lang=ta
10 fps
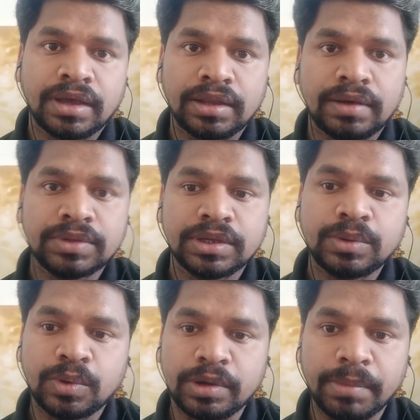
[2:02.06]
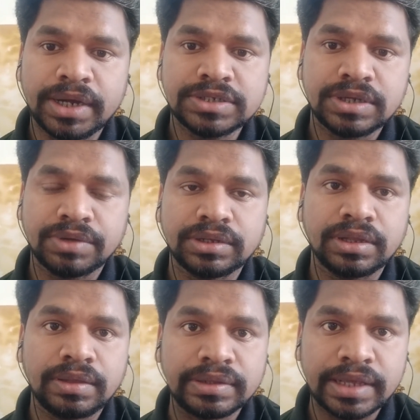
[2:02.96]
அதாவது ஒரு மனுஷன்
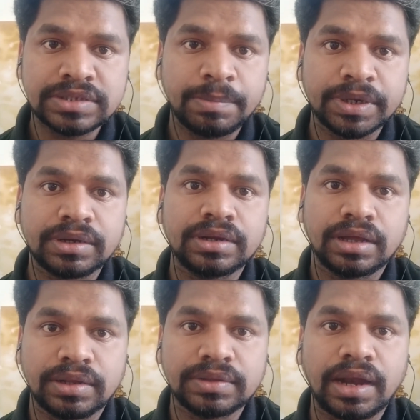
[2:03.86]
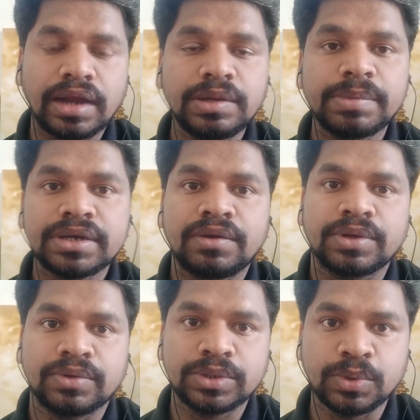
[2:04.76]
வந்து தேசப்பற்று அதாவது நாட்டுப்பற்று
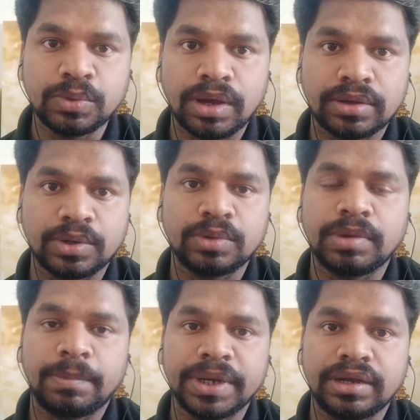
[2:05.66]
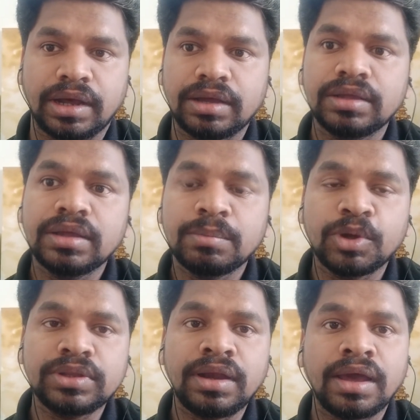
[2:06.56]
அவனுக்கு வந்து உருவாக்கணும் அப்படின்னா
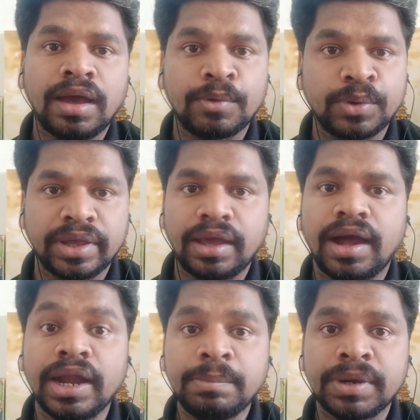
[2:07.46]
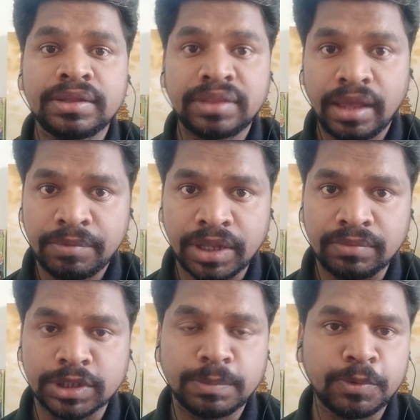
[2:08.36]
முதல்ல அவனுடைய அடிப்படை
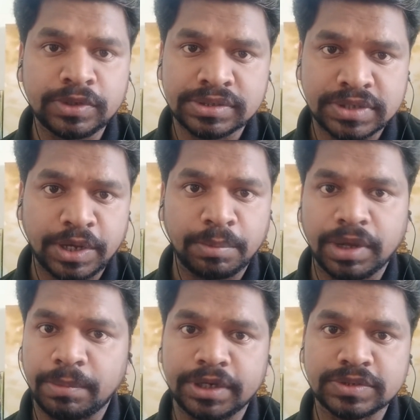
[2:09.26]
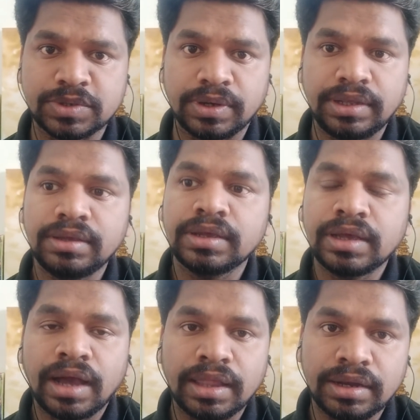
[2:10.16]
தேவைகள் வந்து பூர்த்தி செய்யணும் அப்படின்னு சொல்லி
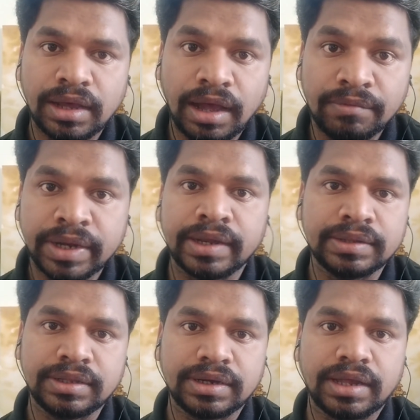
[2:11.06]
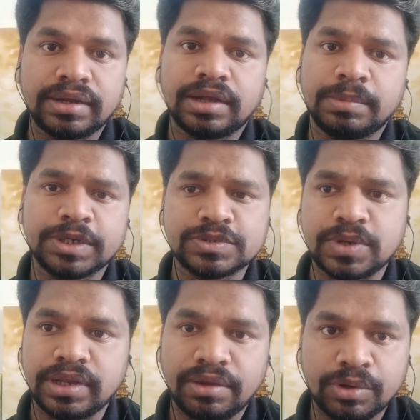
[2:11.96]
அதில் அவரே எழுதிருந்தார் அப்படின்னு
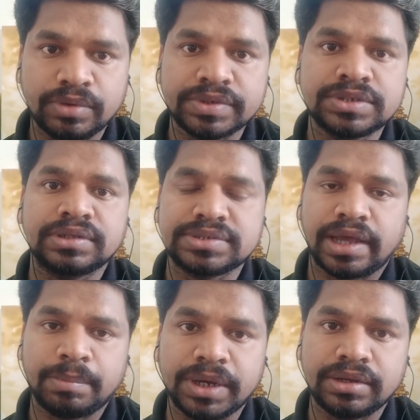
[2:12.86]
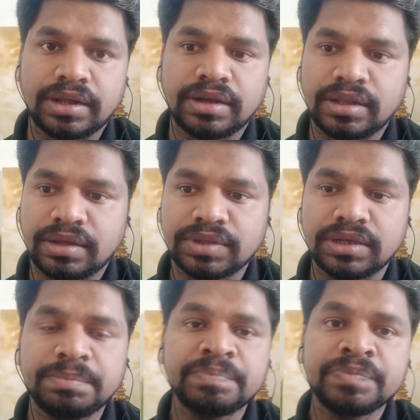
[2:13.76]
சொல்லி அவர் ஒரு விஷயத்தை ஷேர் பண்ணியிருந்தார் அதாவது